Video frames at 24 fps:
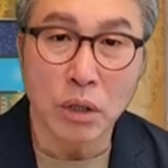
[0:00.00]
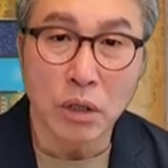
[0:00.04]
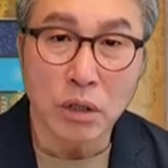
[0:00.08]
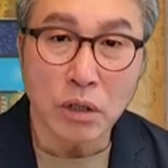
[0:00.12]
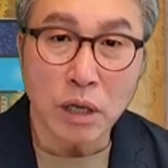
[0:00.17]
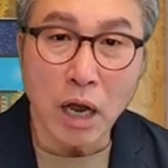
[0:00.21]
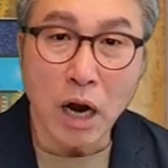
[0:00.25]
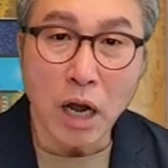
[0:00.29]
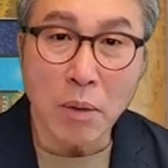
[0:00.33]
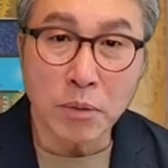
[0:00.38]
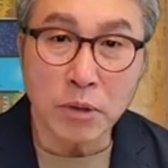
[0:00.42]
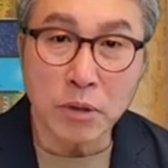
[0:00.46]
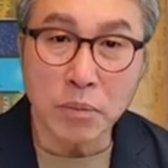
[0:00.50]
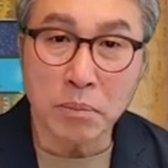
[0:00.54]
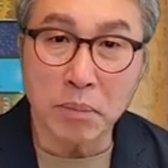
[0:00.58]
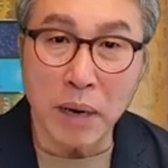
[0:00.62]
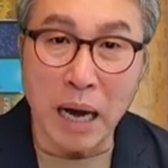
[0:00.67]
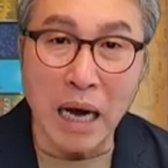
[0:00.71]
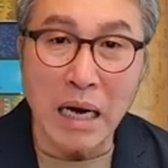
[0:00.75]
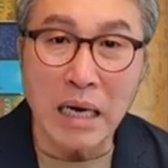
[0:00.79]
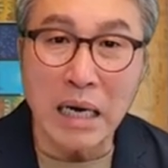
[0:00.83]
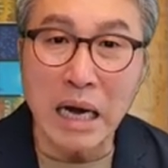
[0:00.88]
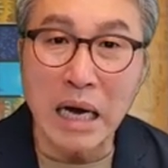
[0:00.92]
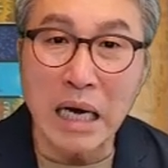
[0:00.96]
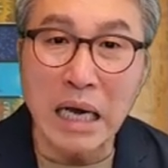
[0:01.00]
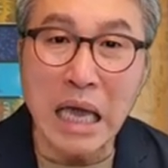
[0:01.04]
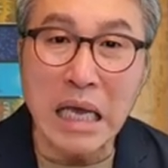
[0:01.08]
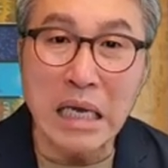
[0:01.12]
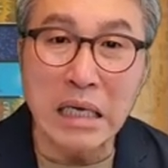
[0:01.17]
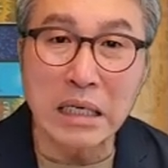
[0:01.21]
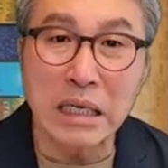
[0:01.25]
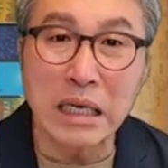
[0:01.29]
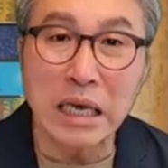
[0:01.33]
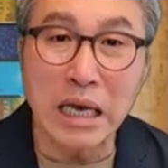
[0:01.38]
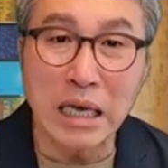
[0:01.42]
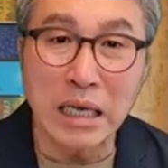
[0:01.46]
사람은 망각의
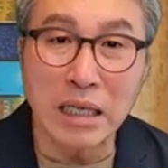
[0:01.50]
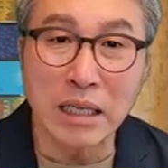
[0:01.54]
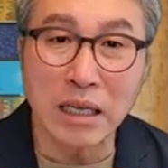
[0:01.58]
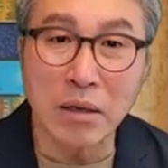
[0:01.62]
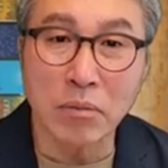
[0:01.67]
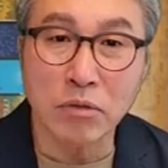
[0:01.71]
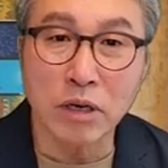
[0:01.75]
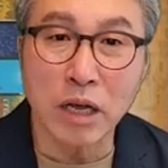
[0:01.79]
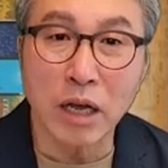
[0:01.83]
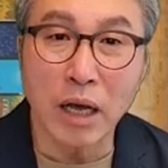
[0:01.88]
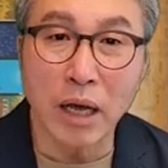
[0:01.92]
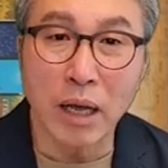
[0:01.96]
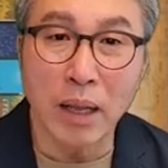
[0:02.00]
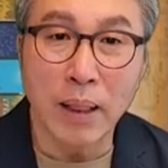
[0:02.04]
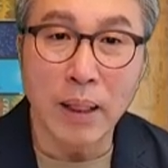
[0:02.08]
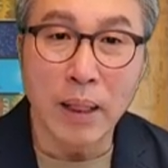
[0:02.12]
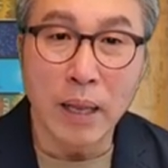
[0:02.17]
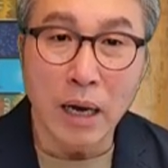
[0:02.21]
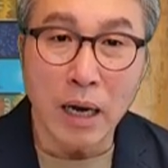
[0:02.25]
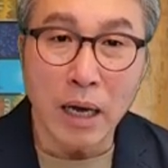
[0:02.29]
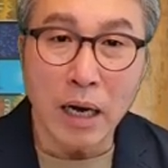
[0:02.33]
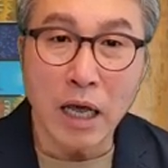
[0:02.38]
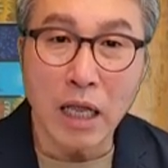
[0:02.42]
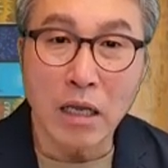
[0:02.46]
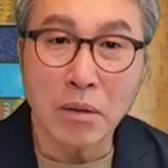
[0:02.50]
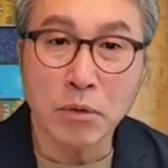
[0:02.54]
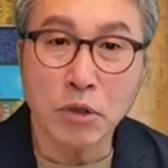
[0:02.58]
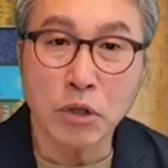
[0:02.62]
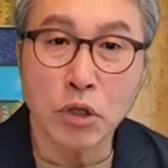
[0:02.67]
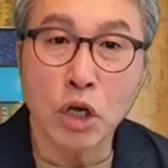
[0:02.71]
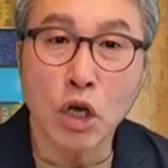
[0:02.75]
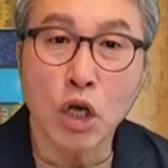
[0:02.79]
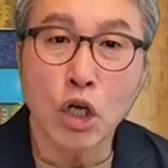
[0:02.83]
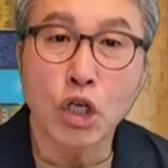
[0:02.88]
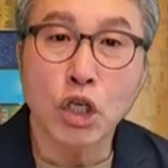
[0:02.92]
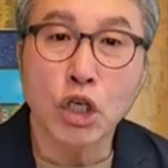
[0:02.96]
기능이 있기 때문에
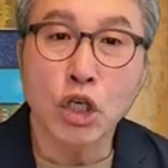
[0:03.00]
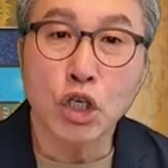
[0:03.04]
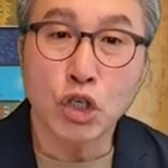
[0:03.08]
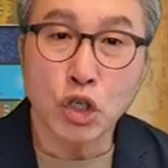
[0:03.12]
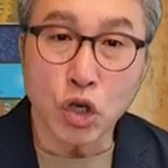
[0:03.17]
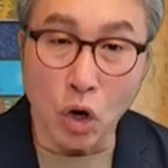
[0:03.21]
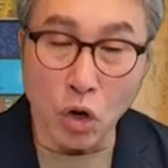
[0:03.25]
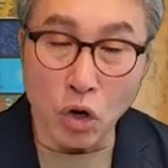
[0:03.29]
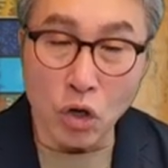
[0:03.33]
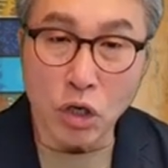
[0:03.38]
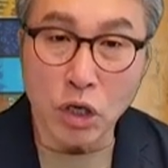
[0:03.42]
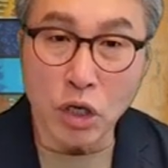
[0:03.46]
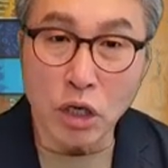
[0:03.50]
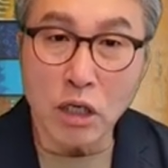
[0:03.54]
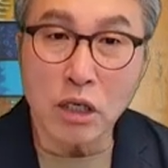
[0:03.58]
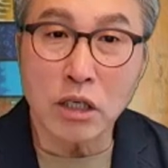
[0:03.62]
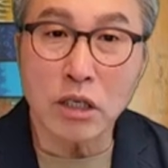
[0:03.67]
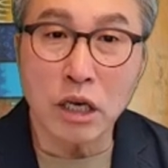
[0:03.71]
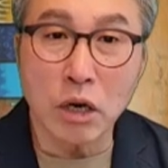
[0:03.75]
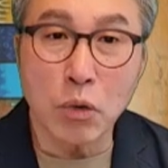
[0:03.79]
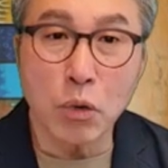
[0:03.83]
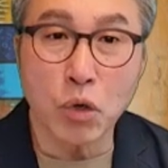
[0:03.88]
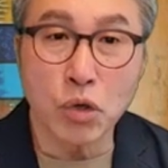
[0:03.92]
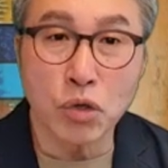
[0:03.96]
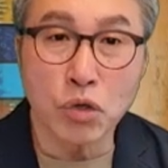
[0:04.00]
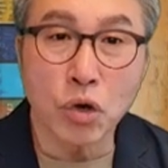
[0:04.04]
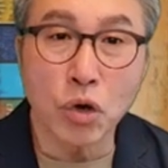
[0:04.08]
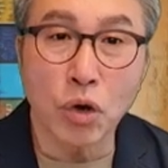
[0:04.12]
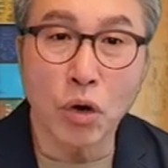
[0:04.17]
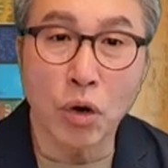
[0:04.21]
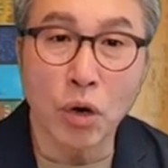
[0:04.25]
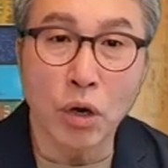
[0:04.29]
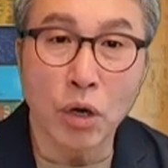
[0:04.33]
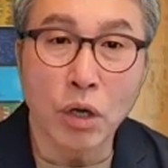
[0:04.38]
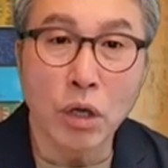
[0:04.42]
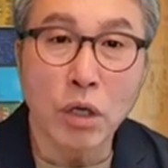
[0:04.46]
하나님은 이 절기를
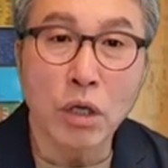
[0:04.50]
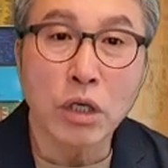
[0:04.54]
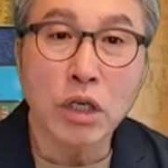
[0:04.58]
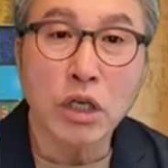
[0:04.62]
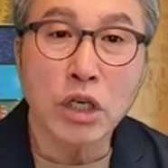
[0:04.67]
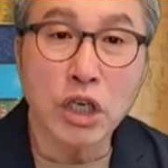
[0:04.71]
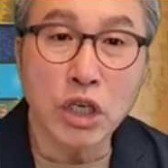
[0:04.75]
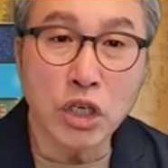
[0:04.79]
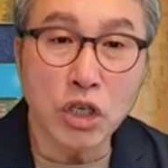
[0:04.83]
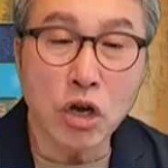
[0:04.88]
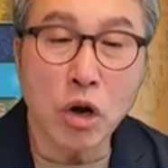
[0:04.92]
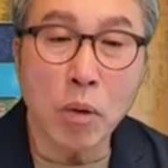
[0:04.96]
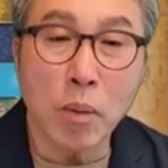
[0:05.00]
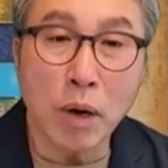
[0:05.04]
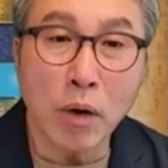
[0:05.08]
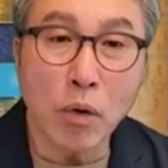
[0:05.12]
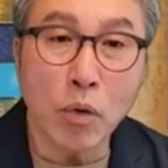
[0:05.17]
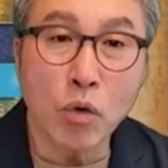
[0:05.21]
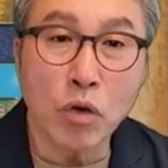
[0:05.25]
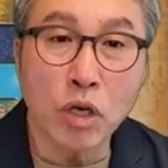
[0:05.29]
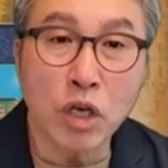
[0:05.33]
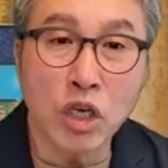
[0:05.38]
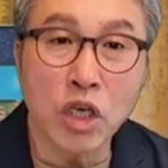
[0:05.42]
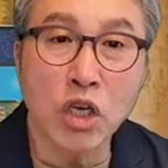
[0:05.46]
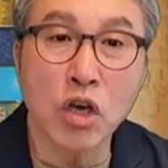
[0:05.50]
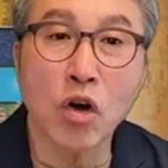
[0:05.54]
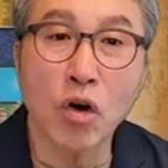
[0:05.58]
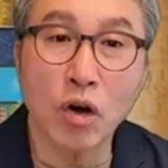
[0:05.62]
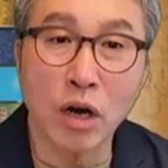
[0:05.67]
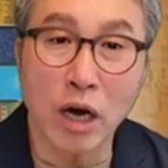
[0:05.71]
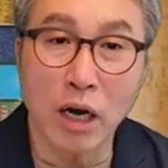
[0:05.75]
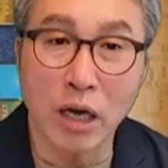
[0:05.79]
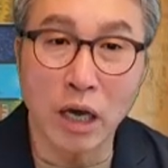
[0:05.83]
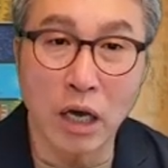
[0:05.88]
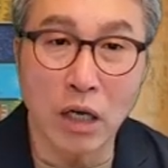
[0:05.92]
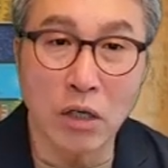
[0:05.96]
세워서 기념하고
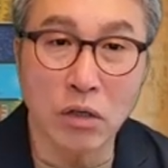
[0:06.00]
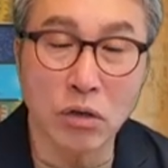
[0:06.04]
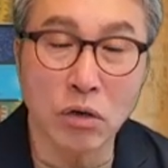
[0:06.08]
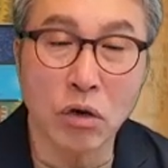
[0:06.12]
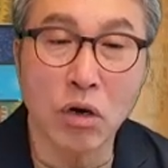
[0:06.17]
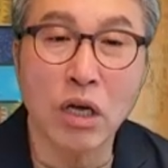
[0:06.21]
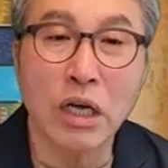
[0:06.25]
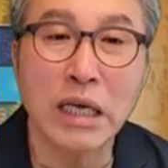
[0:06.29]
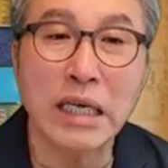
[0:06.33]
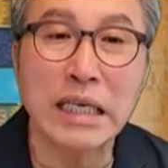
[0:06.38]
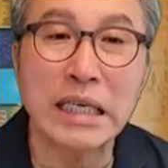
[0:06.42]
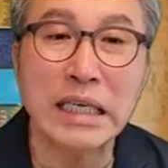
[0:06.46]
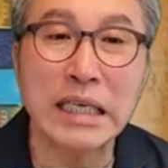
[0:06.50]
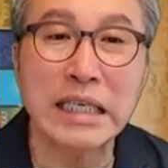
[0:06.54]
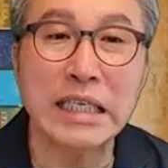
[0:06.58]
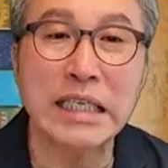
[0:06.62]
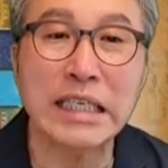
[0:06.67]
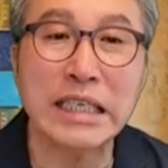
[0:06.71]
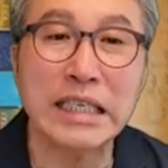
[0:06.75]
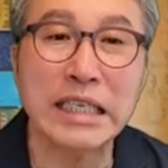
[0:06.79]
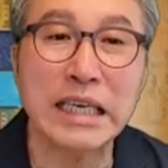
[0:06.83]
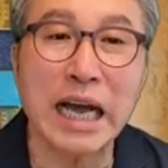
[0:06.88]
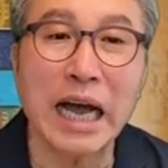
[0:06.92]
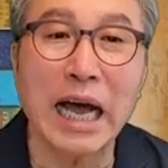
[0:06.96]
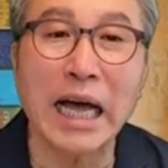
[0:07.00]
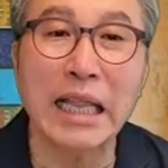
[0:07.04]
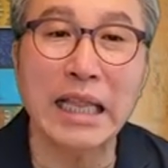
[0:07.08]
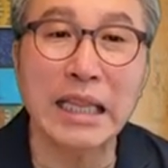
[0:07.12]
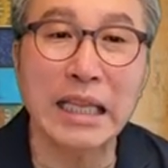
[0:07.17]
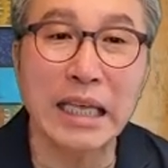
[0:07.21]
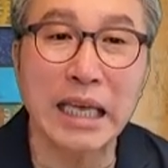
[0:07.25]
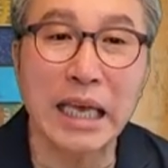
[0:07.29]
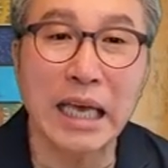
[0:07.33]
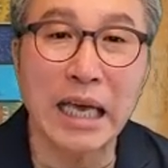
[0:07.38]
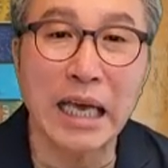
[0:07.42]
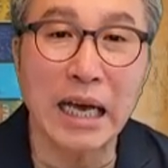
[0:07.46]
기억하게 해서 잊지
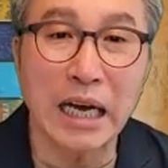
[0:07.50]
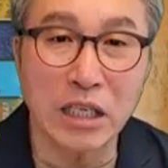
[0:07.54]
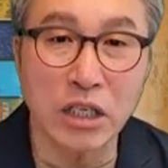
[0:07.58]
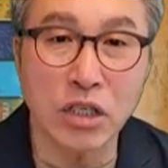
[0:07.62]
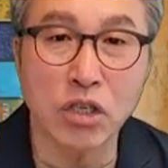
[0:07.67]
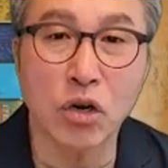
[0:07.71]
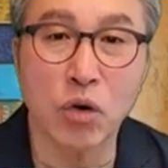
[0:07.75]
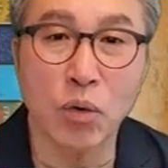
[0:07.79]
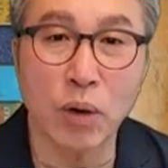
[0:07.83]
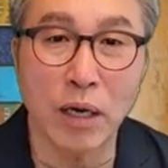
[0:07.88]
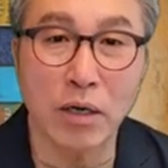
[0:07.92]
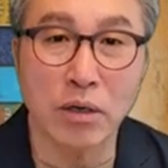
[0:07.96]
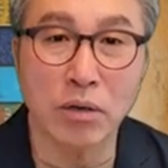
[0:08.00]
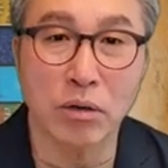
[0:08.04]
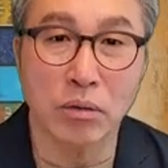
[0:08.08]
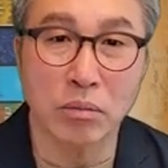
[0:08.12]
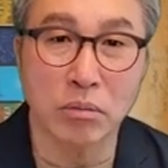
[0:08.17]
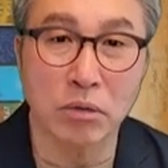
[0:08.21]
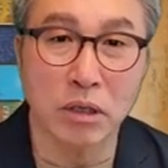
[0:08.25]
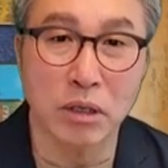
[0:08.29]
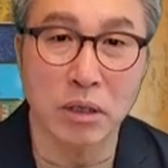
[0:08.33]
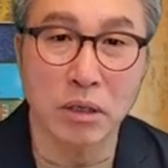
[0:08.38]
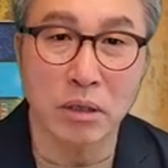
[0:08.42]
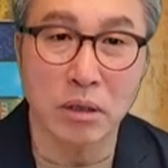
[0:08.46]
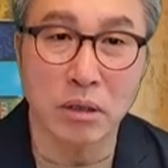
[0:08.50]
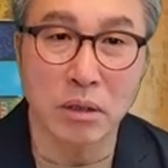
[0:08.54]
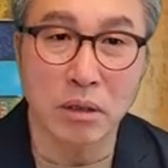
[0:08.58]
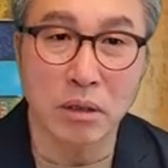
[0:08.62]
않게 하시려고 하는 겁니다.